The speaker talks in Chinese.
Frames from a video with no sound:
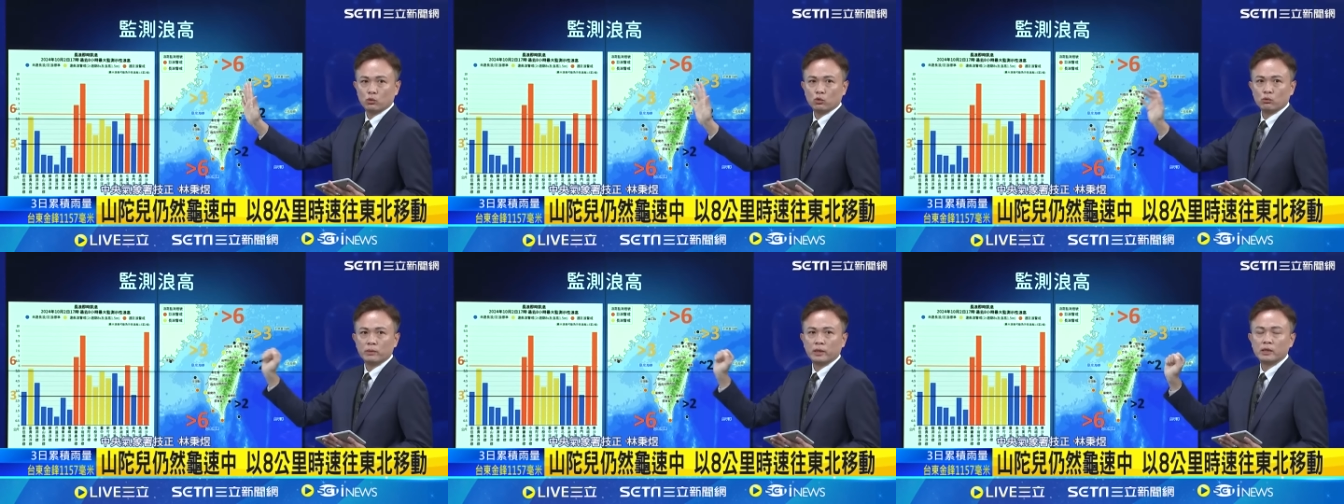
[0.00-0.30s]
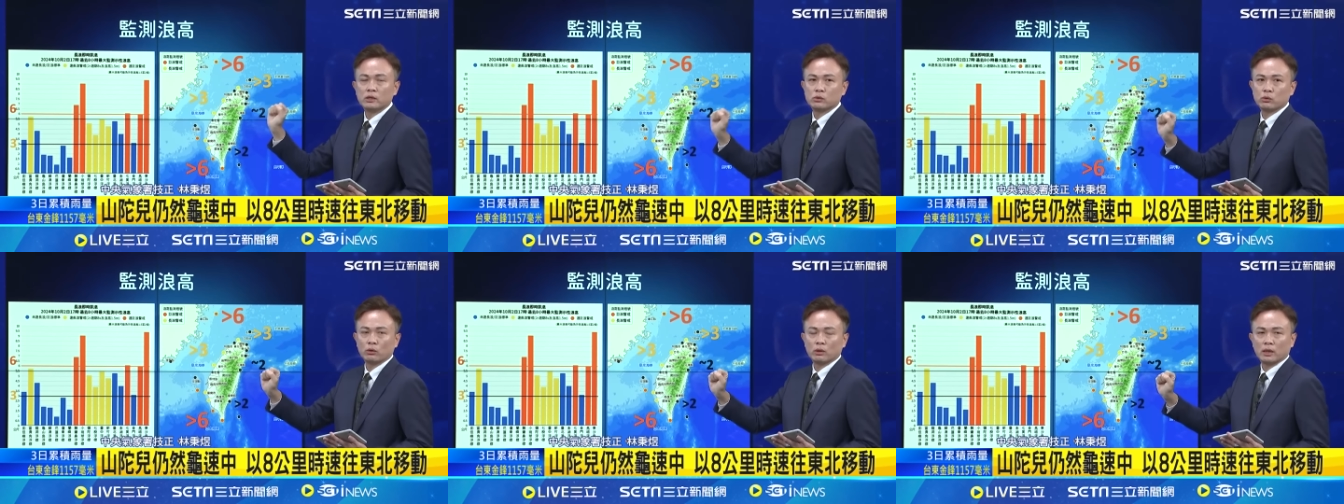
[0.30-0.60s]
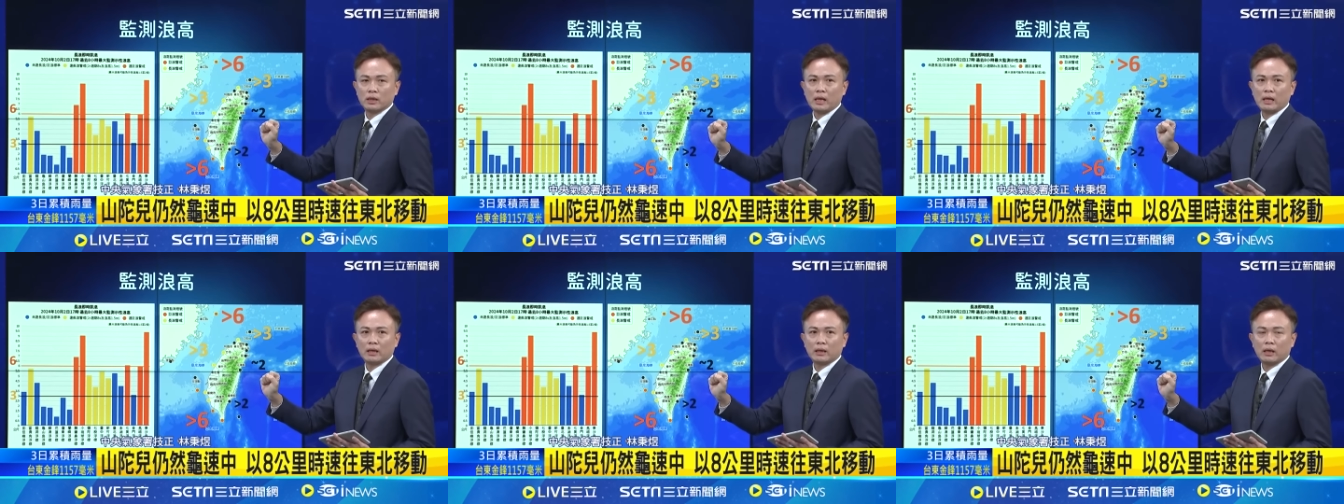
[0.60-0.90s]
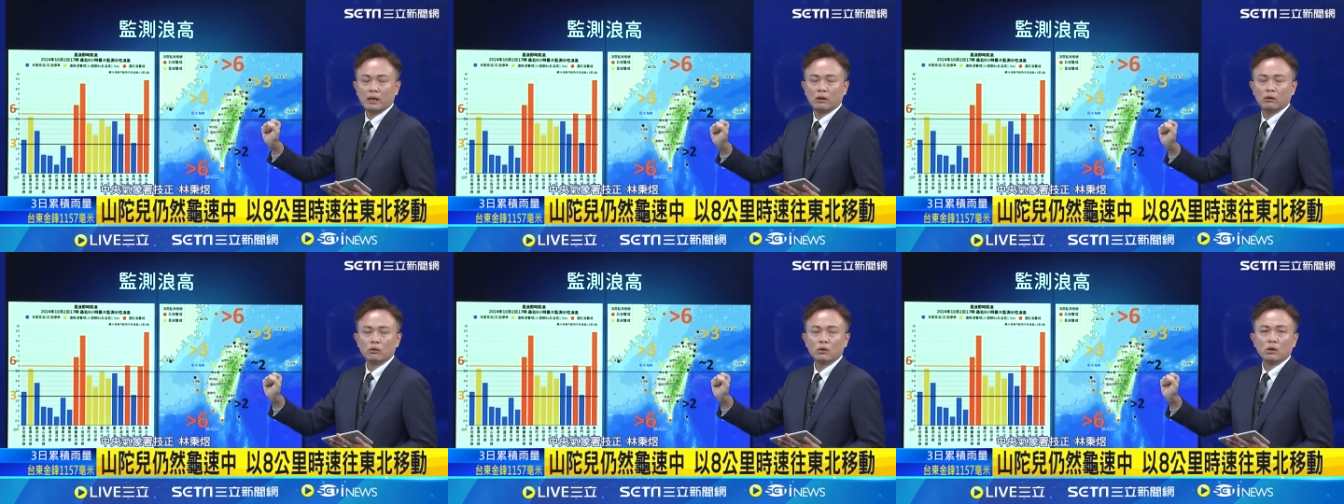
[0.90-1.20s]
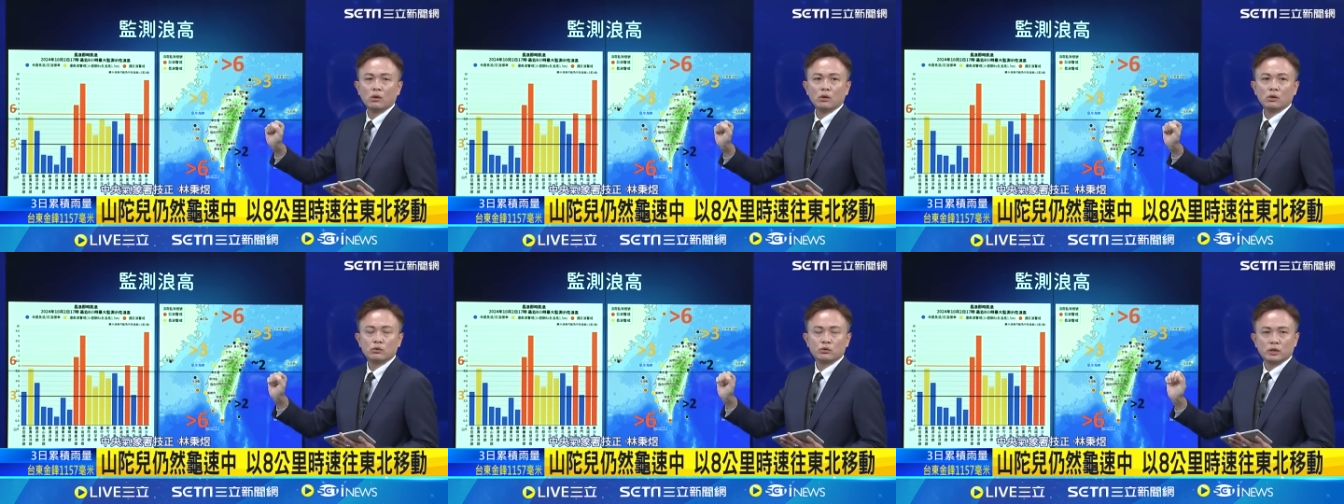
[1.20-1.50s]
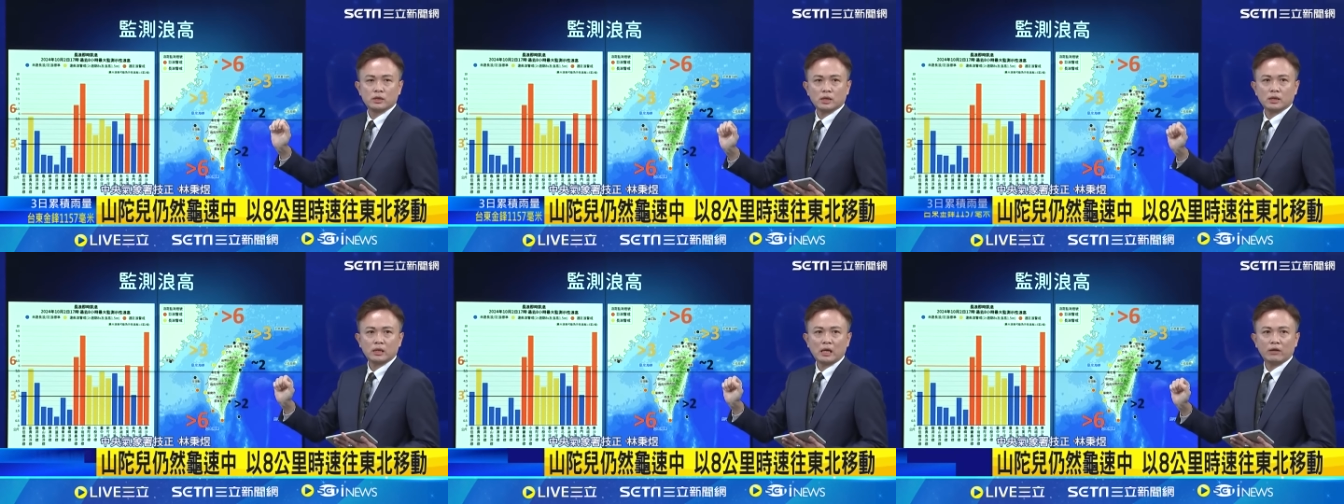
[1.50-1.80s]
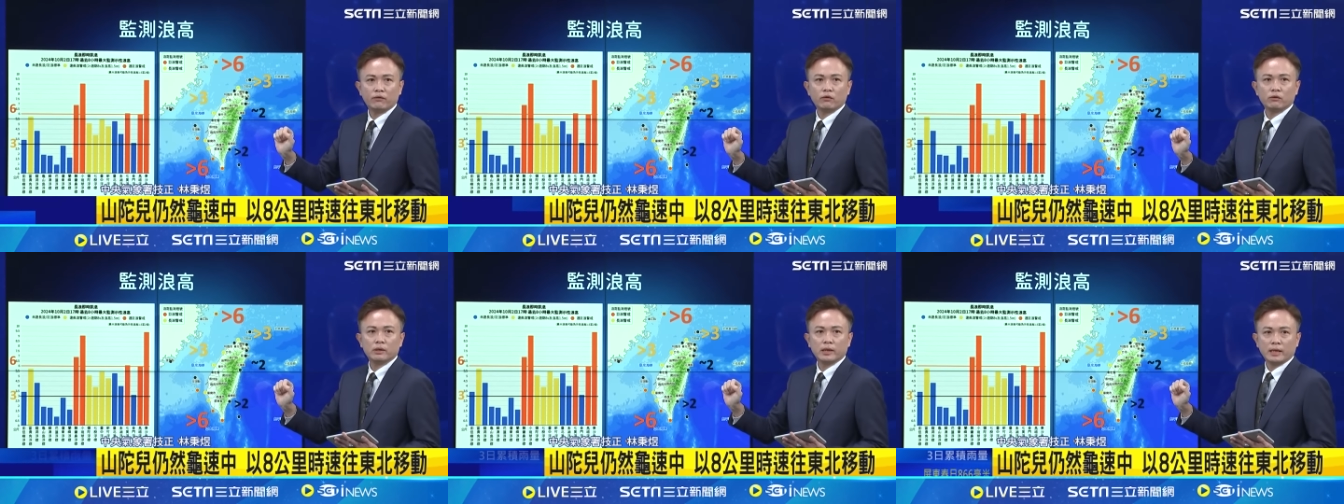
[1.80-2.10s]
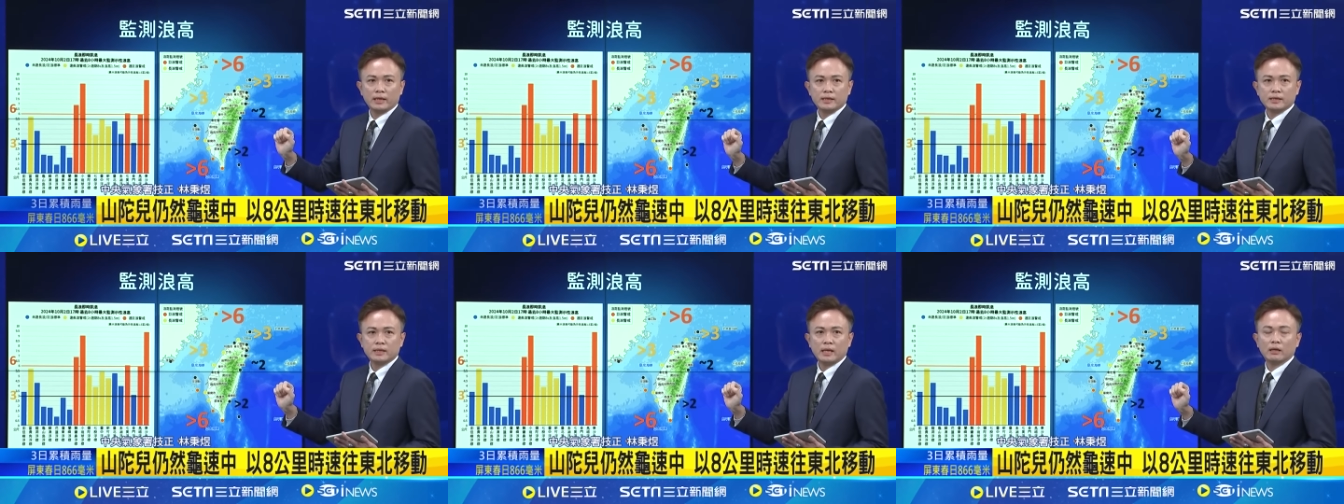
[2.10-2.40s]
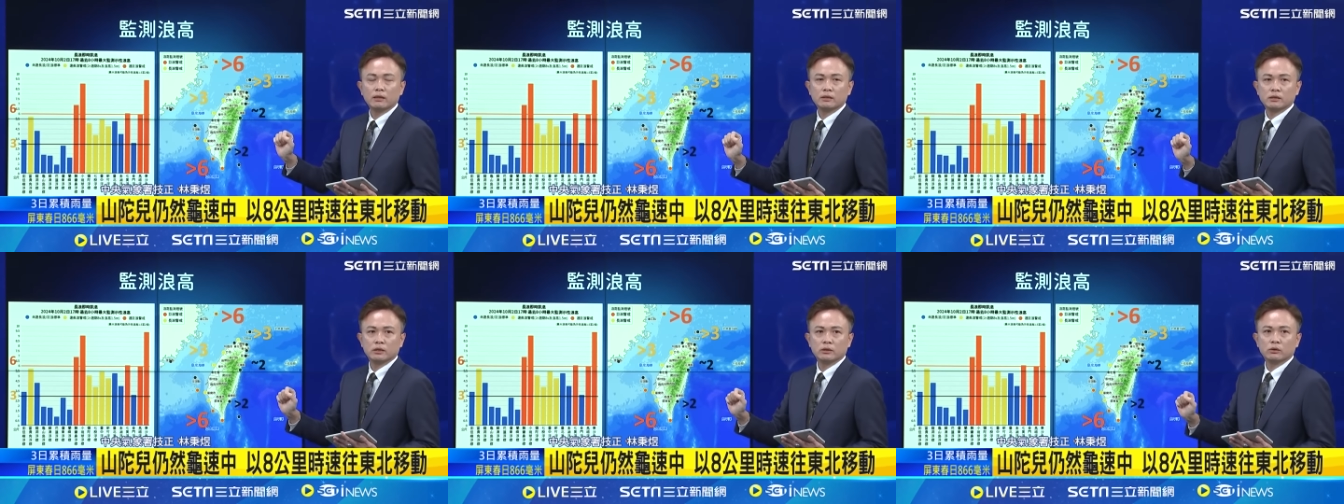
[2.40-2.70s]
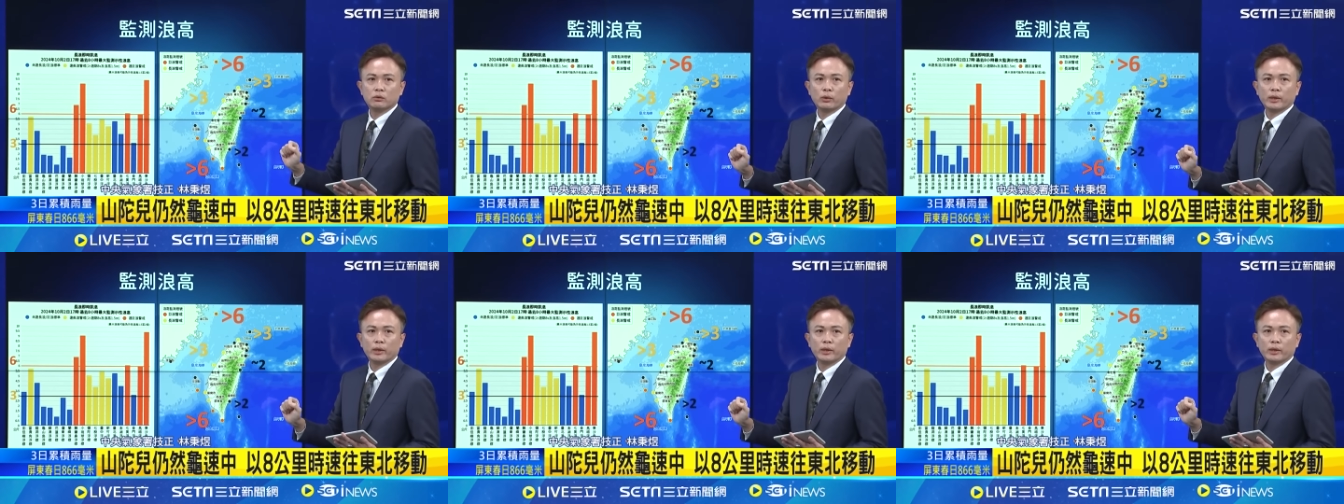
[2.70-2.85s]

五米左右的浪高。所以这个台风的影响其实